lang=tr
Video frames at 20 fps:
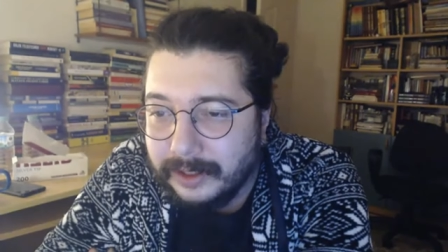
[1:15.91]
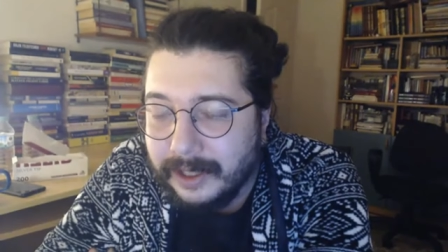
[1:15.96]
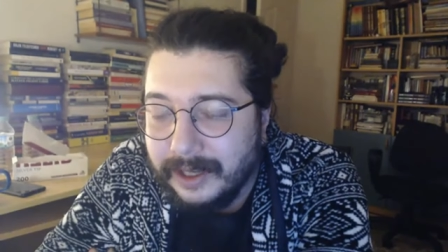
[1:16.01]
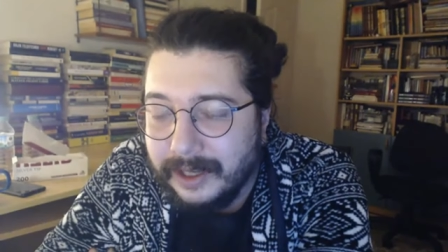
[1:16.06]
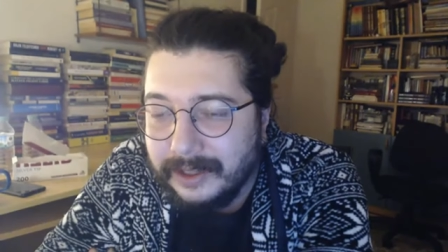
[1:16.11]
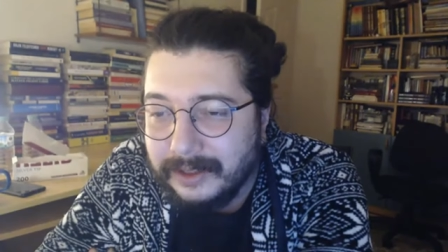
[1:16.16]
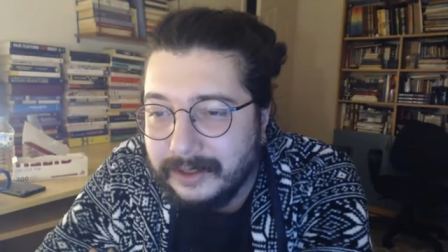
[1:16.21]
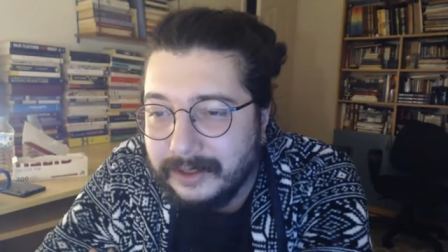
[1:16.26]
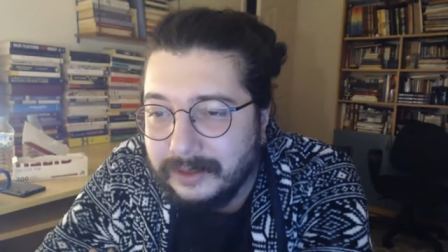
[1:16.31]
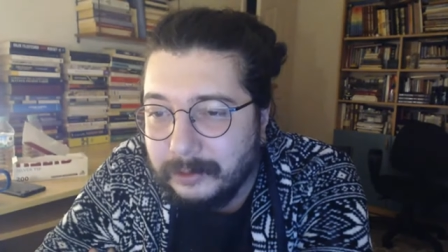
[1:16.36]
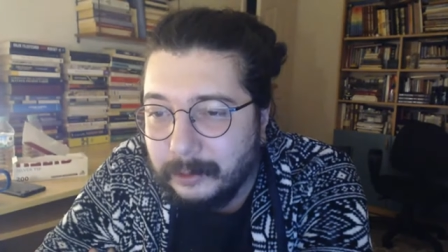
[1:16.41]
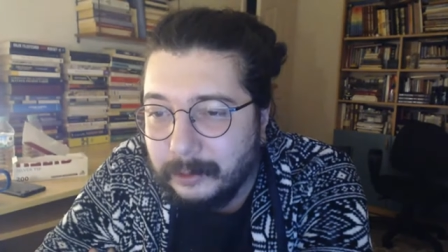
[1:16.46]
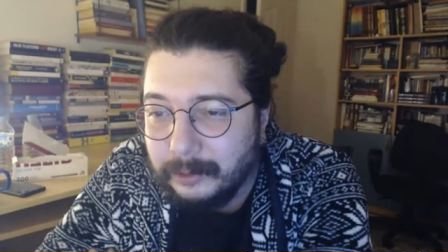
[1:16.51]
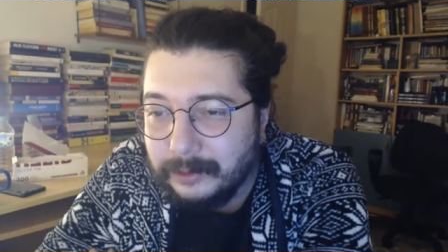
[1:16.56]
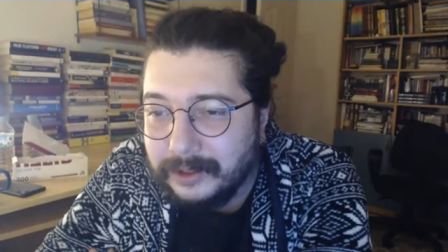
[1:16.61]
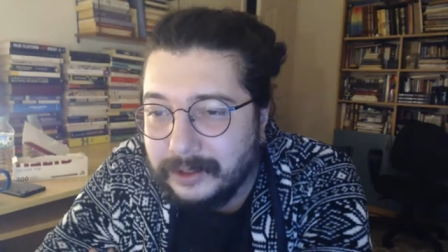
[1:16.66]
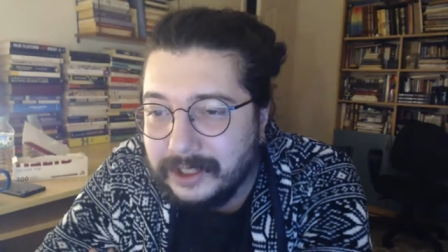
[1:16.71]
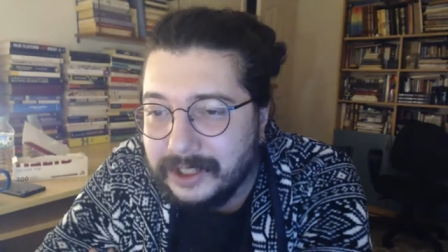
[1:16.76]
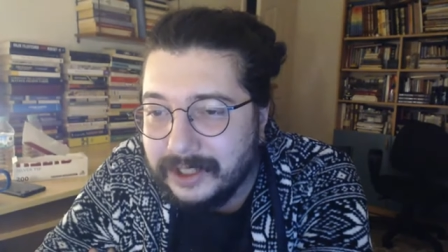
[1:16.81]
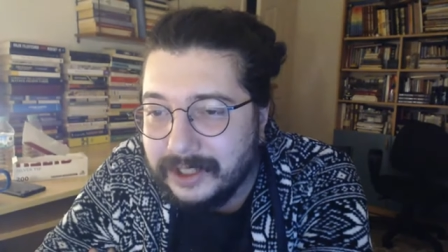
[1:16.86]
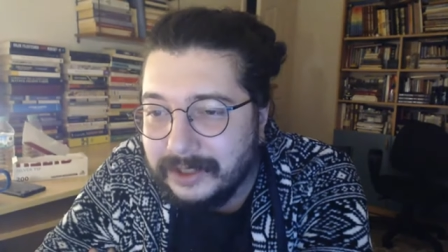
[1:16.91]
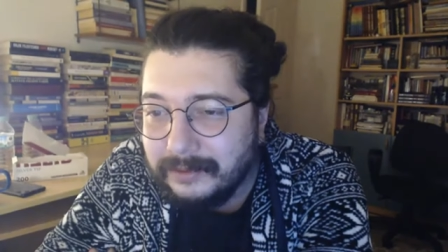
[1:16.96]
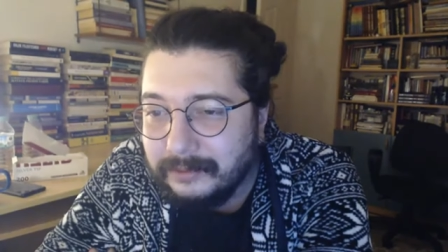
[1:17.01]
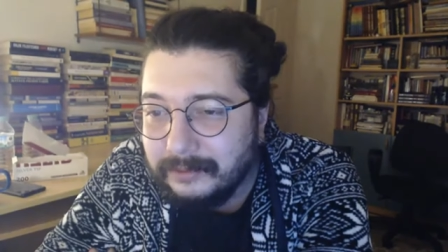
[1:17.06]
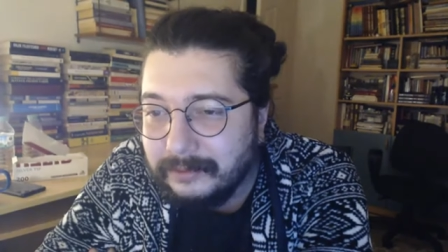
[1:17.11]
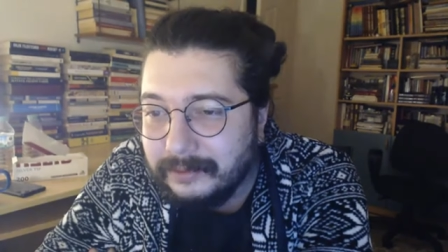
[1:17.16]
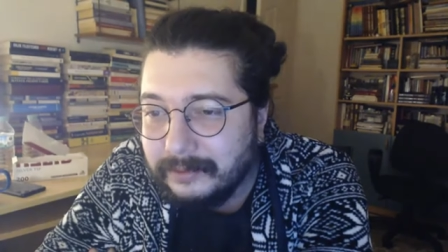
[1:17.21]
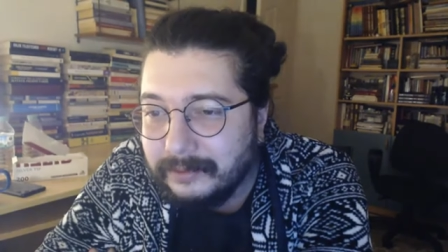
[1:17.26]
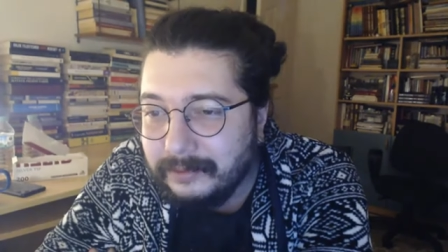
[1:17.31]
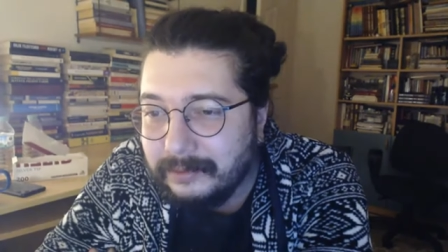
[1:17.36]
Yani onun
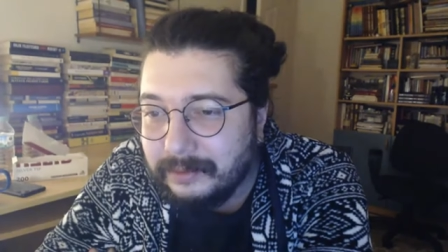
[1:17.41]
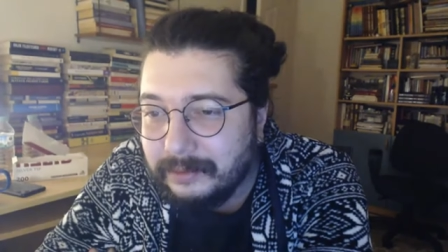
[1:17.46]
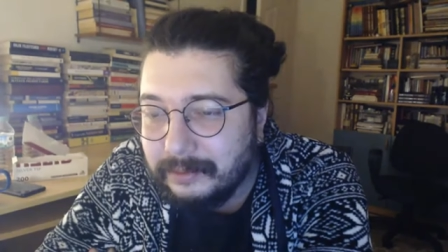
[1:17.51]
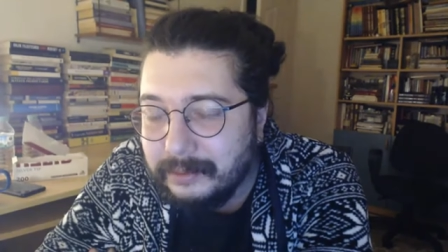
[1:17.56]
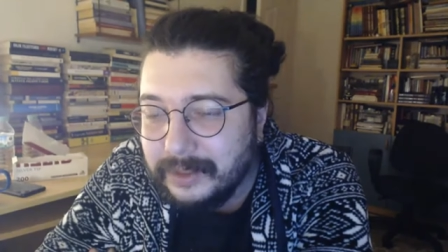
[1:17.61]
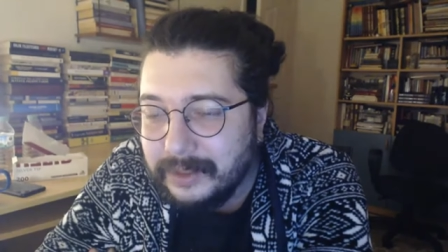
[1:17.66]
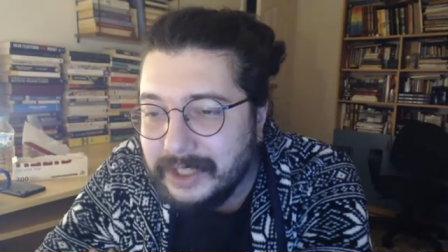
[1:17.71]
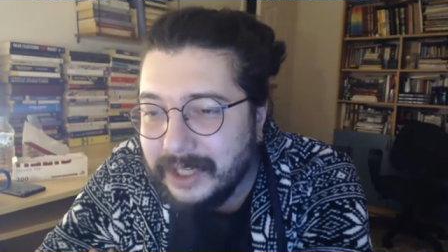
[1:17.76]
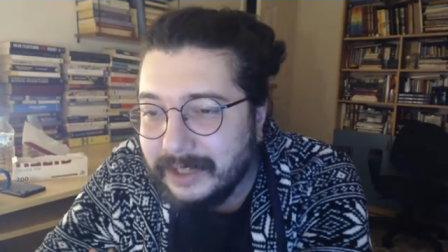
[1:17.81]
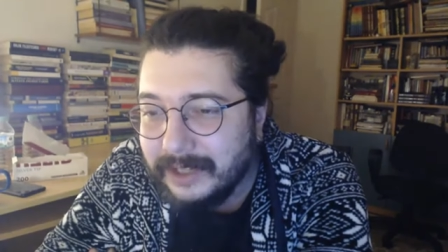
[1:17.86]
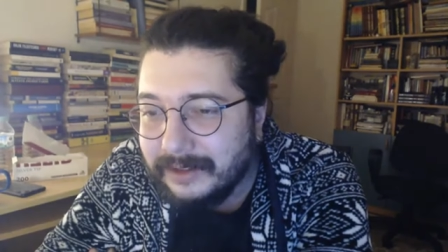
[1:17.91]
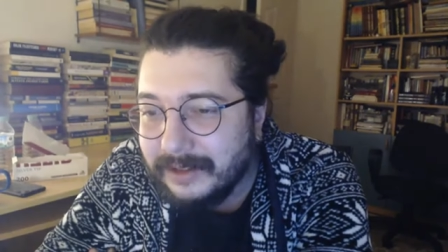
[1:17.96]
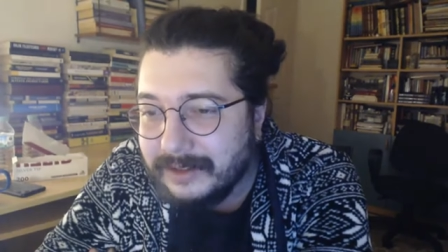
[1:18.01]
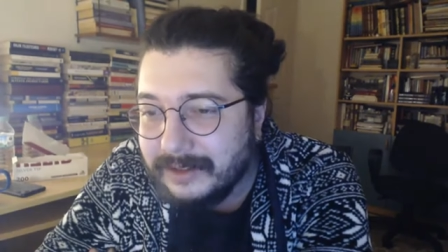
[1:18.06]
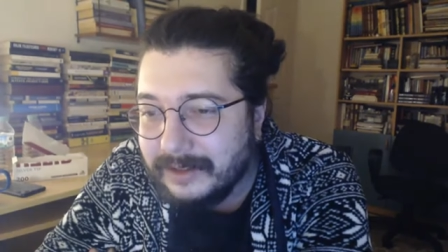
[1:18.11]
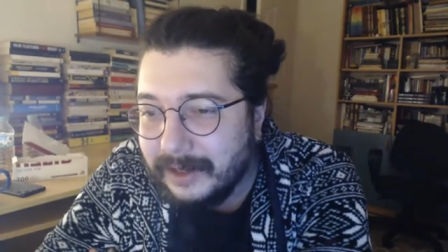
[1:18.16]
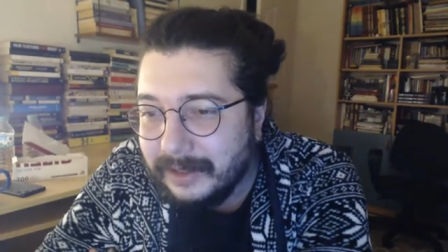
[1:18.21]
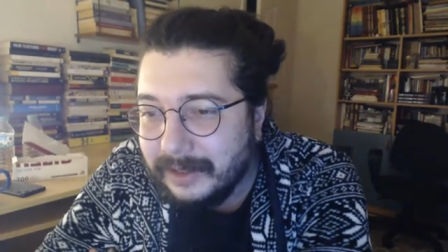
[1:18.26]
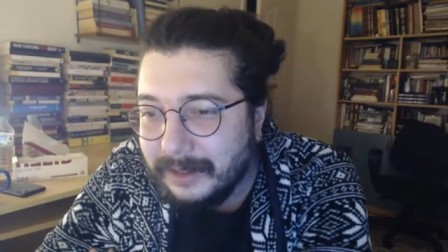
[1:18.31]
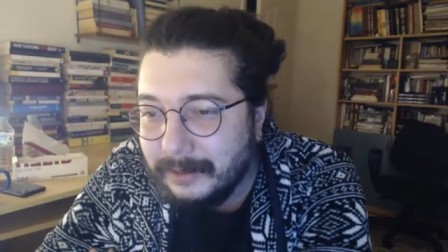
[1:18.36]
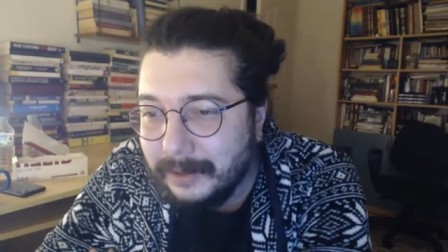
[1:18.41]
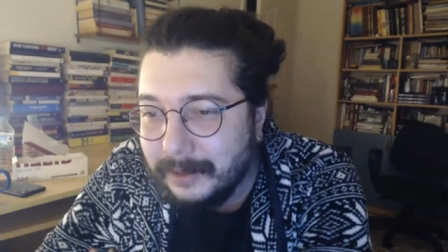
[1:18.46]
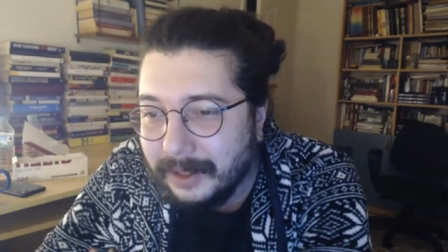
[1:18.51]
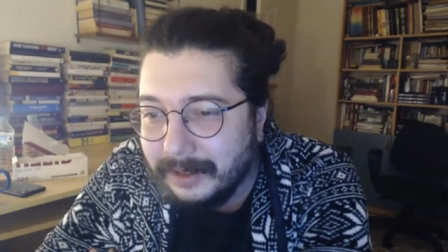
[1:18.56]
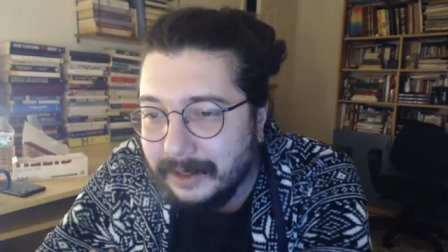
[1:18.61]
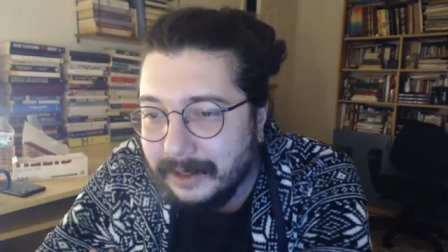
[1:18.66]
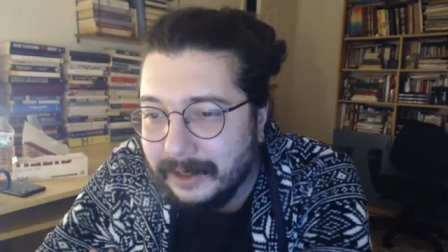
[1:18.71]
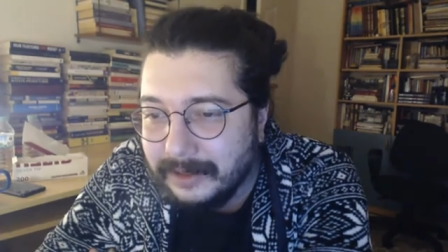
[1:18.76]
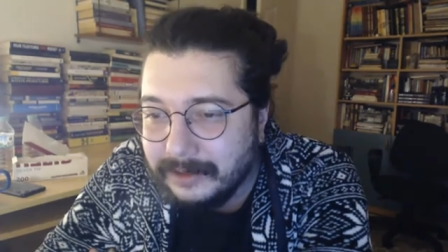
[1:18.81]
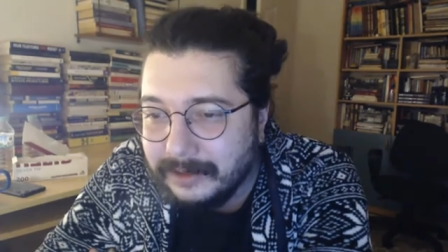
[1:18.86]
için bir şey
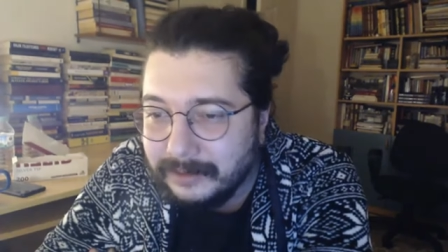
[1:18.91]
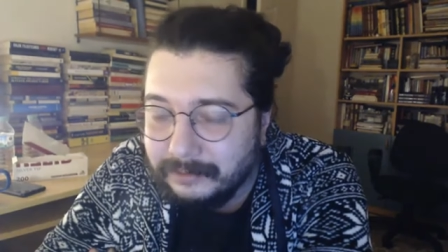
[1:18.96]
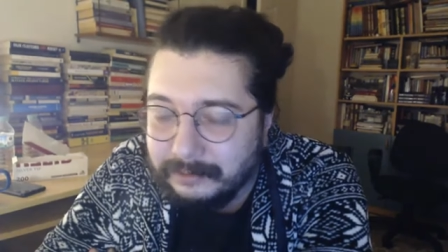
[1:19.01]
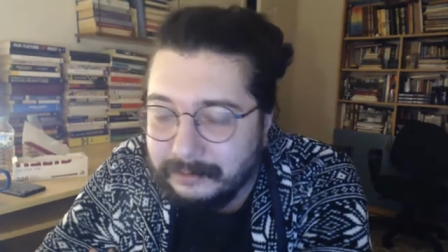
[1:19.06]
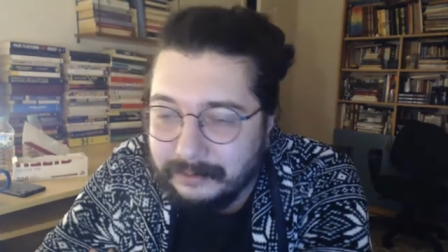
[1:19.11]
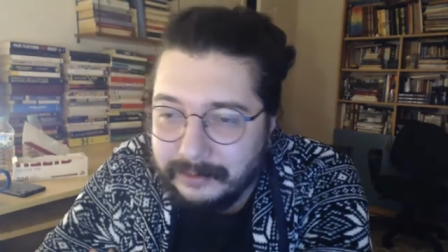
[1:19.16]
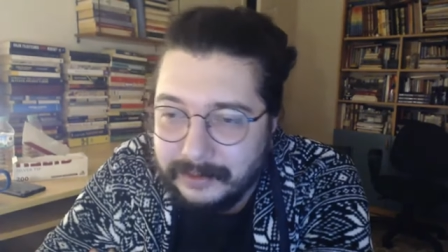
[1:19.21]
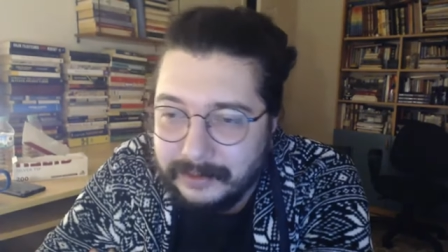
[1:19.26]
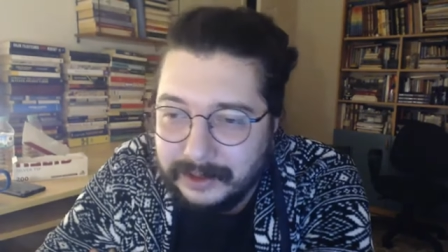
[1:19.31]
tasarlamak lazım.